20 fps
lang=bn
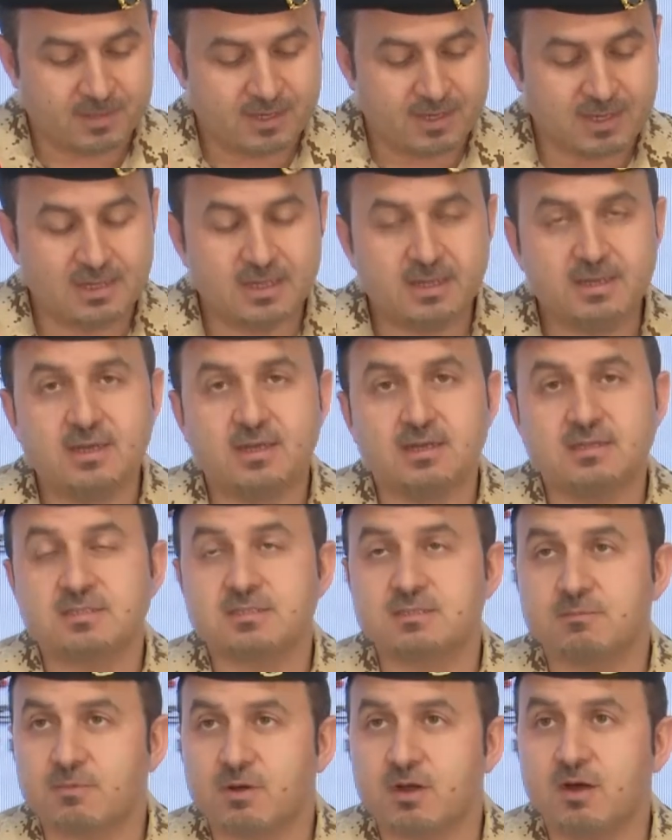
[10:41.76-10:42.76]
আটানব্বই
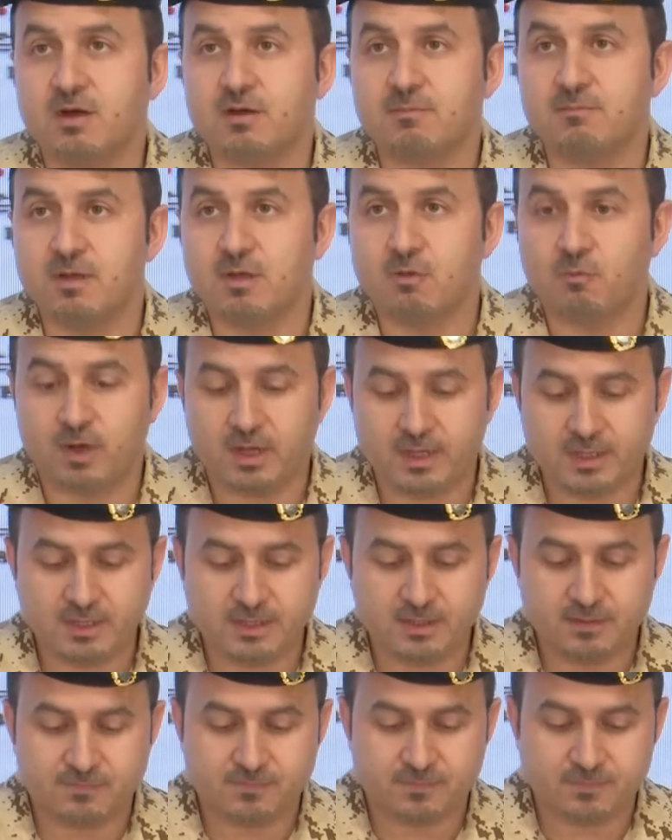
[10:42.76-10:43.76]
পার্সেন্ট লোক সুস্থ
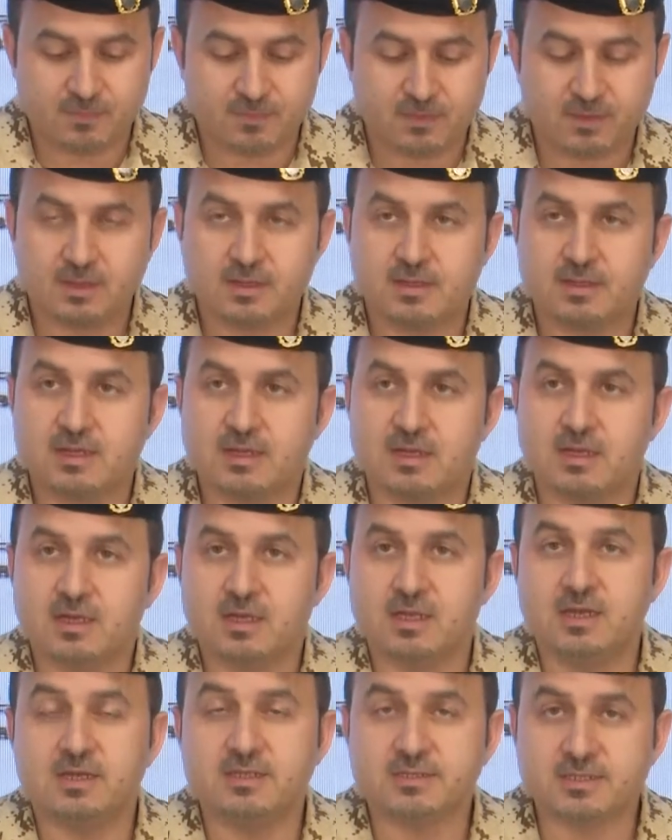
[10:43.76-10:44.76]
হয়েছেন আমি
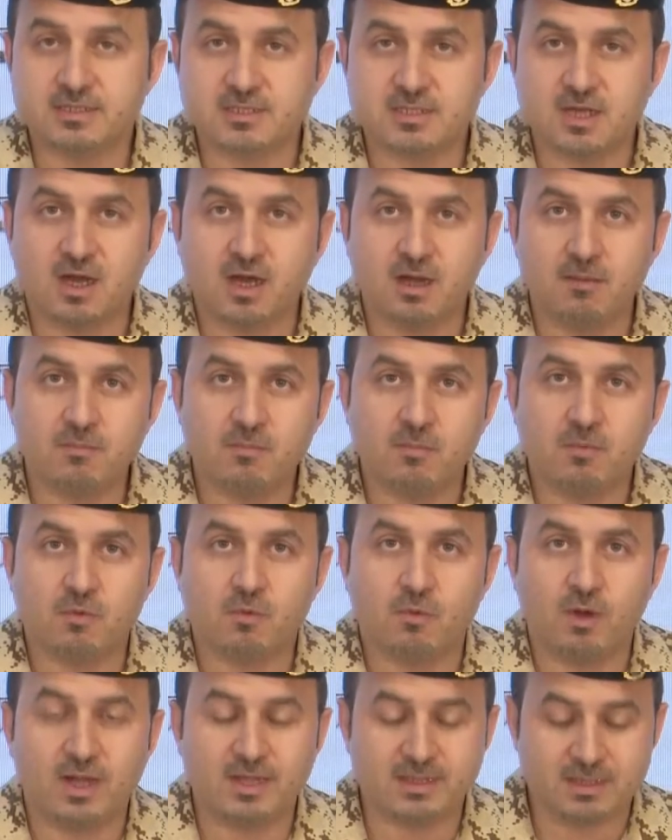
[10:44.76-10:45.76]
বলবো
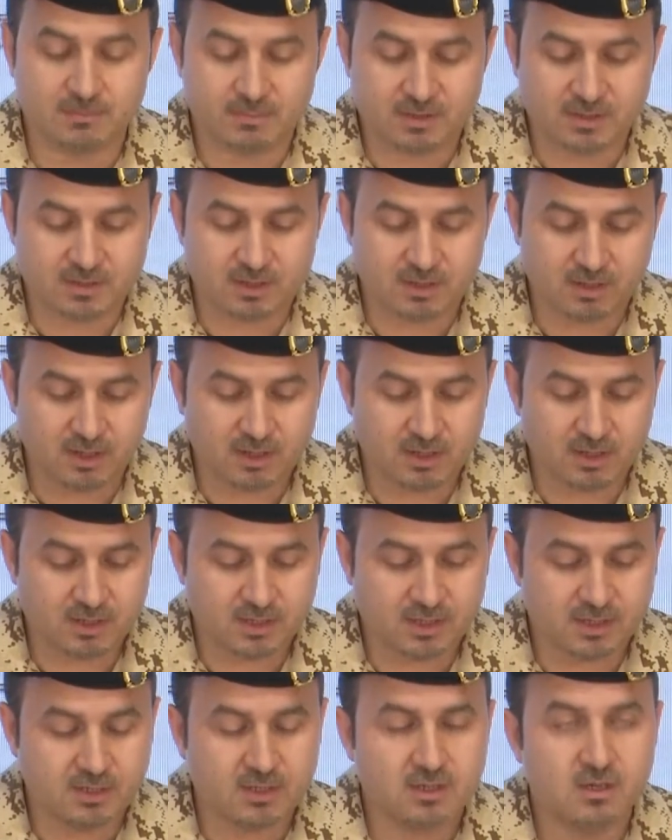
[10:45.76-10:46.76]
যে আমাদের
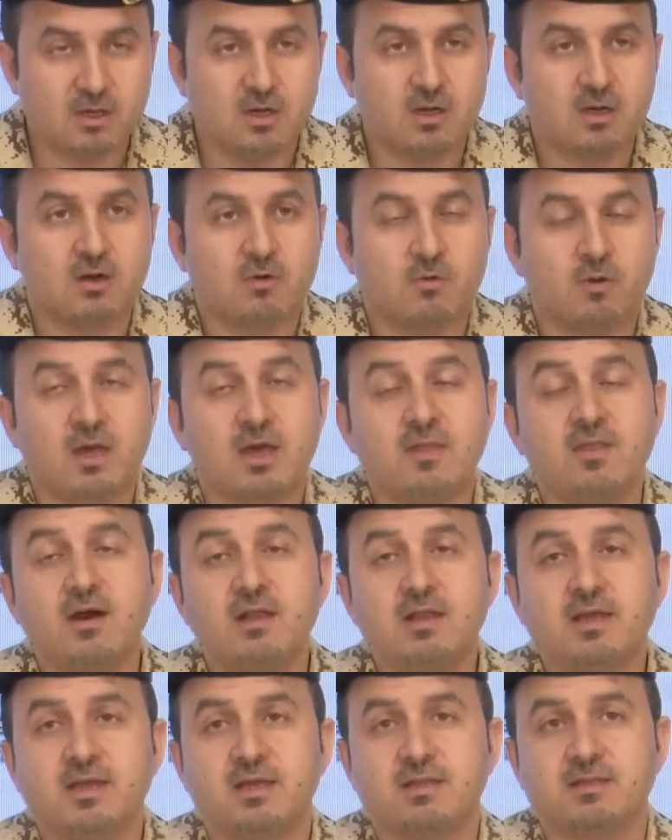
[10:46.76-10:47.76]
সকলে যদি ঐক্যবদ্ধ
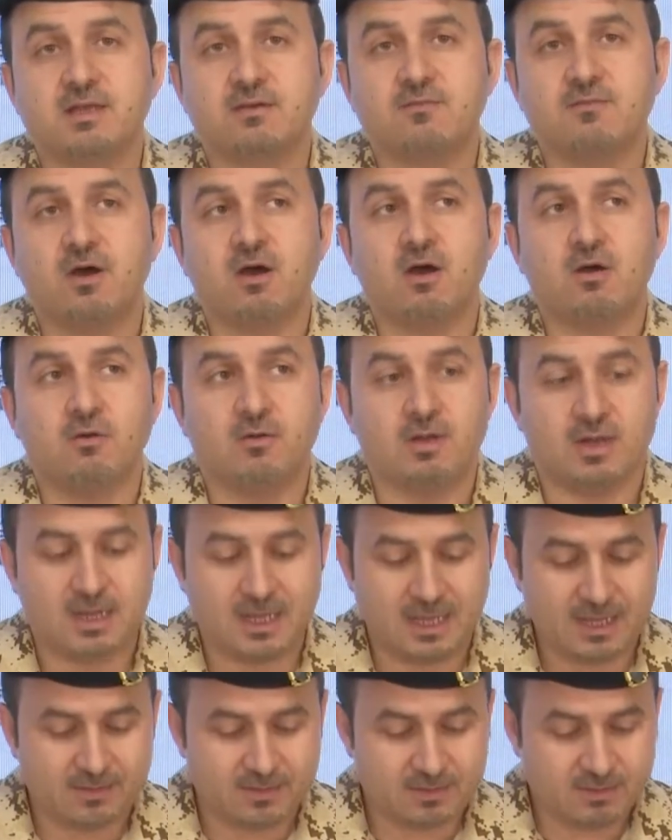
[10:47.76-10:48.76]

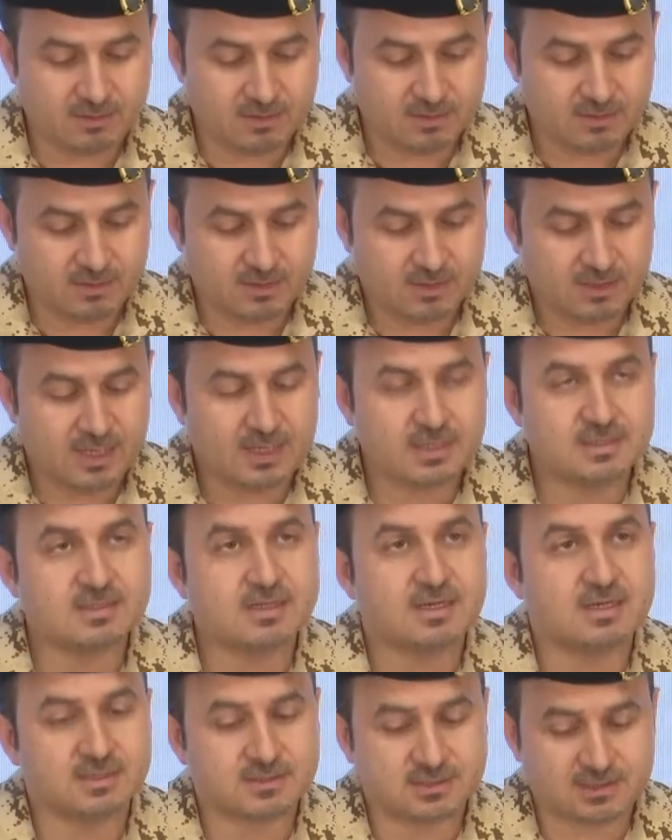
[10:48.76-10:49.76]
অগ্রসর হই
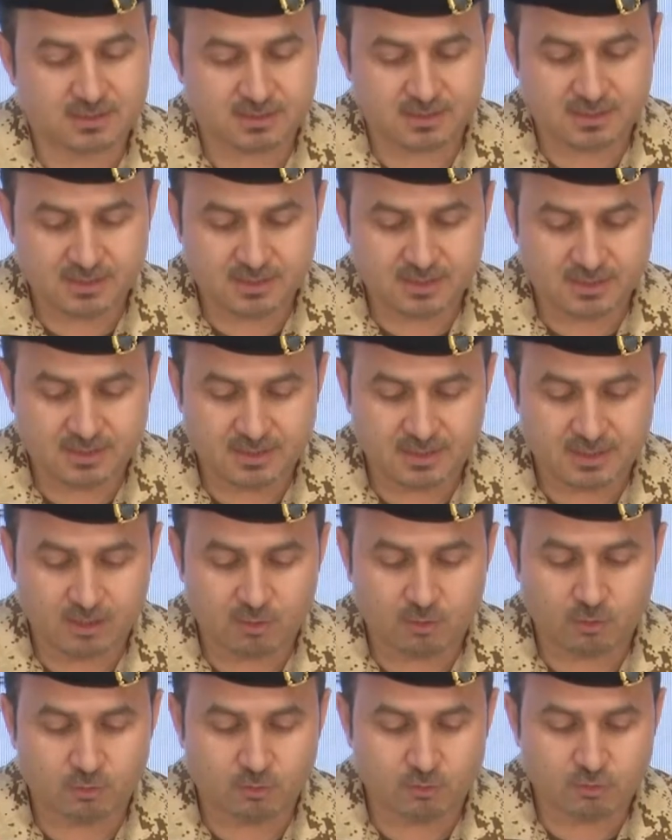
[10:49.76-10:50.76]
করোনা মোকাবেলায় যদি
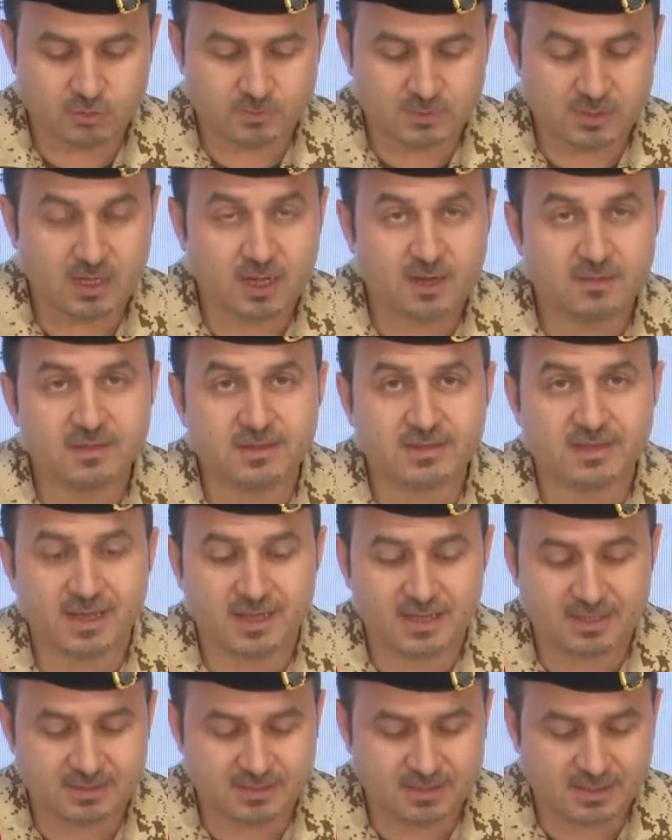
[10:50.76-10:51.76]
আমরা সবাই এইভাবে
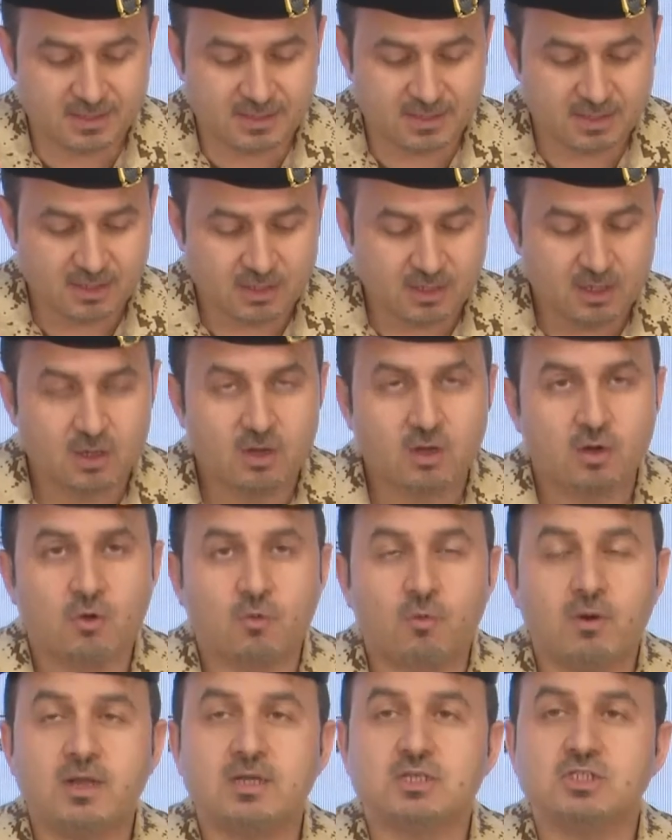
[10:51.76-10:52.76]
সতর্কতামূলক পদক্ষেপ
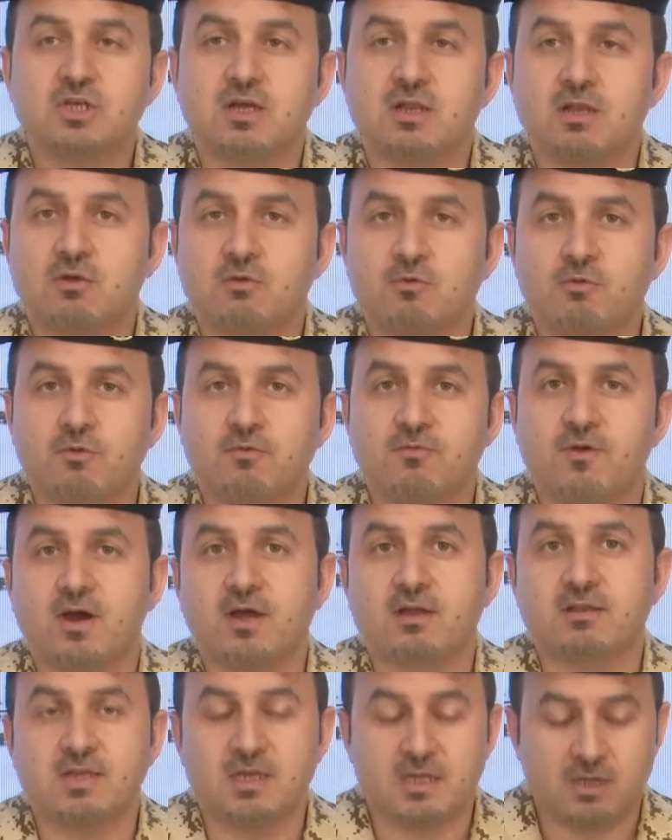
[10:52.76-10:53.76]
অনুসরণ করি
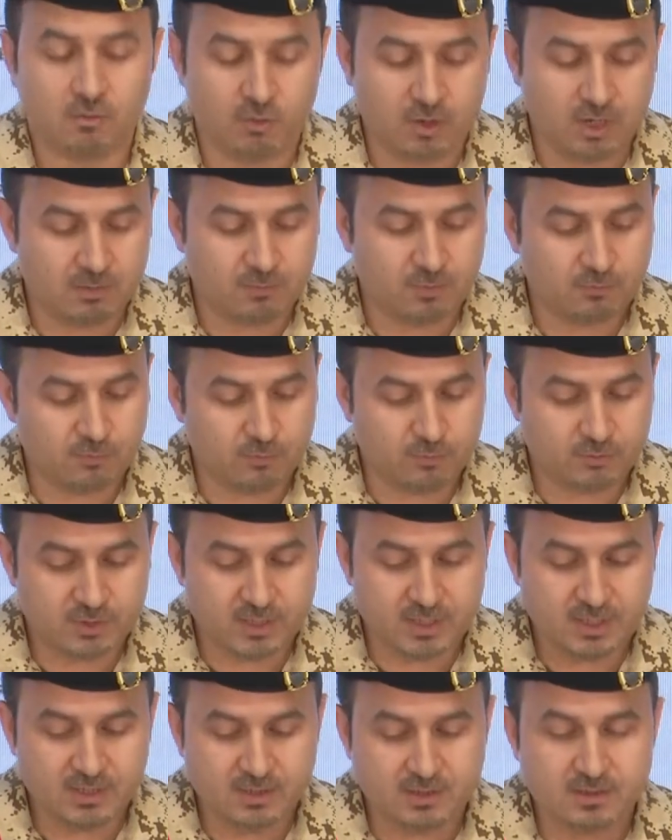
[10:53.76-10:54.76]
আশা করি আগামীতে
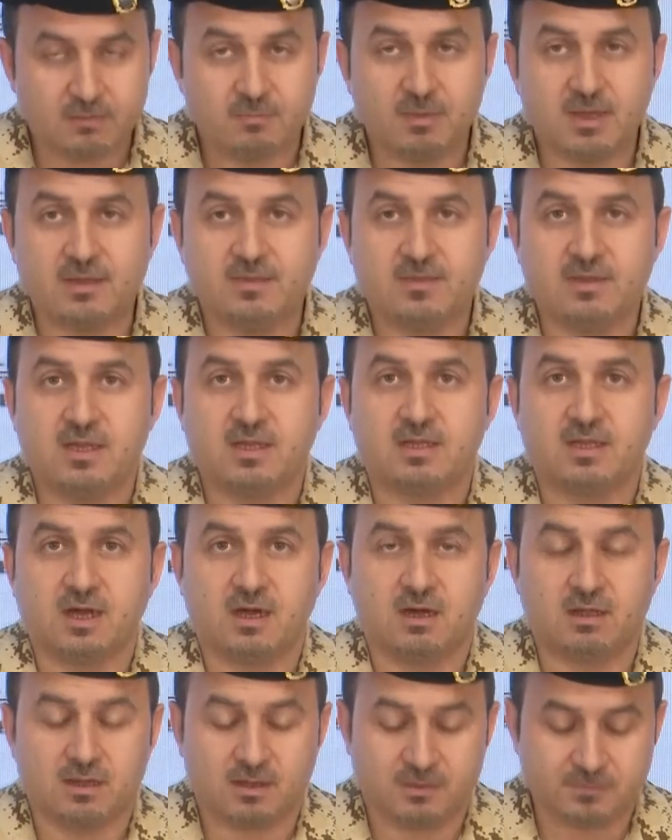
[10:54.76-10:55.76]
আমরা শূন্য
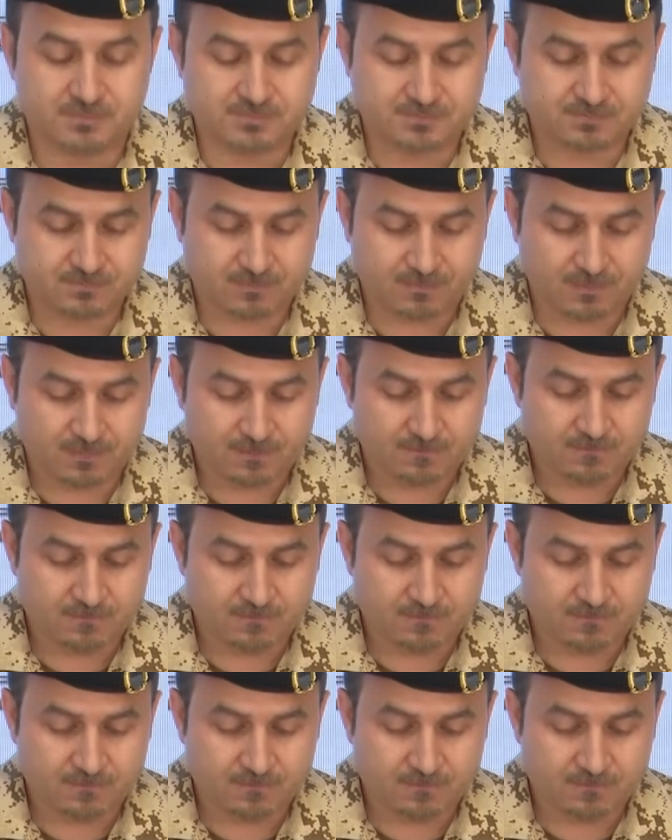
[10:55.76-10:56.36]
পর্যায়ে চলে আসব